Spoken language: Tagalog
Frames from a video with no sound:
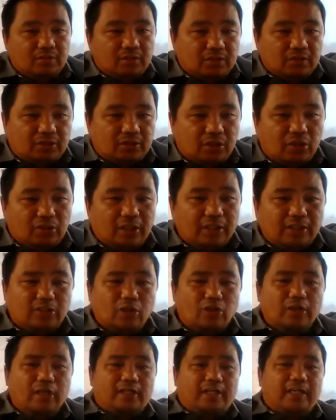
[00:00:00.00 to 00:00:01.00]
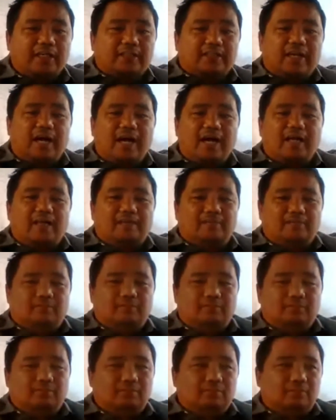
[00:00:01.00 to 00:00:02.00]
So dito nakita
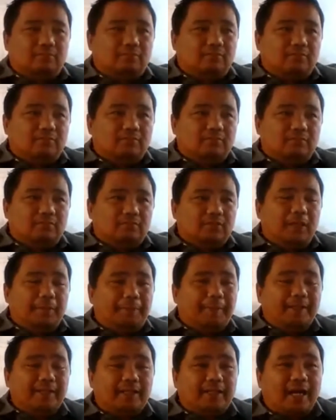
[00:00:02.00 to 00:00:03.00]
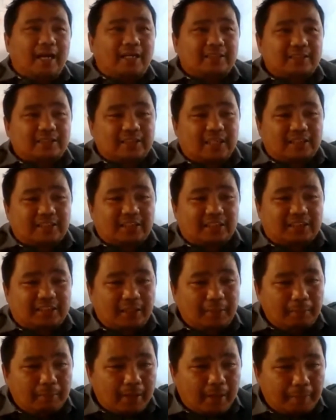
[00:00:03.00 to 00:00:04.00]
ni Pinkas nga si
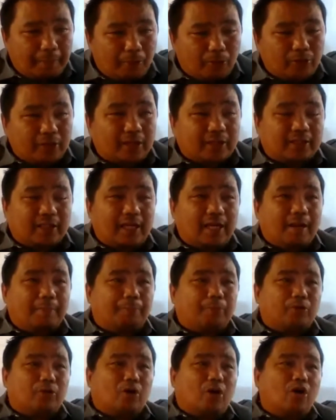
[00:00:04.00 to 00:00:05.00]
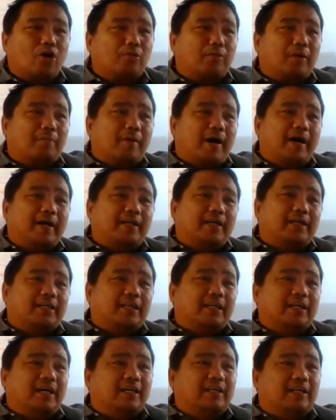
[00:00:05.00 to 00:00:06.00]
Zimri pod nagdala pod og babae nga
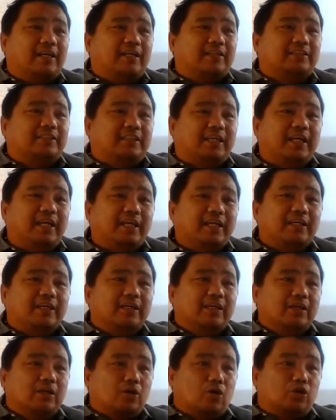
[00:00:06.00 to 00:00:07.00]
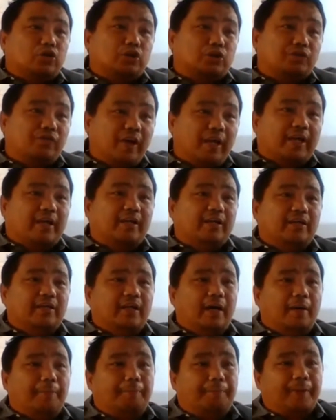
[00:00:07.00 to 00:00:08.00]
ginganlan si Kusvik
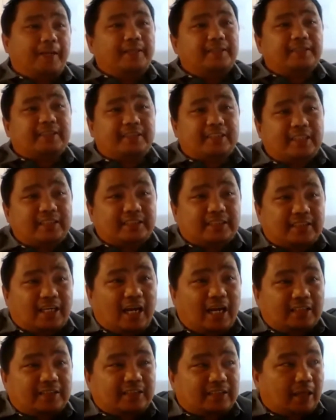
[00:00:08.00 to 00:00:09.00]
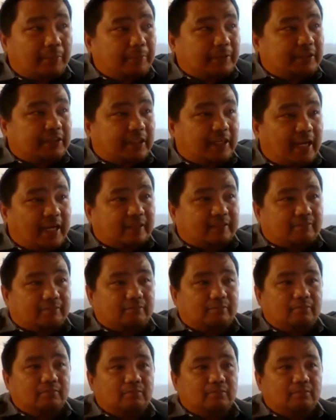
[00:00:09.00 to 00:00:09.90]
nga prinsesa sa Midianite.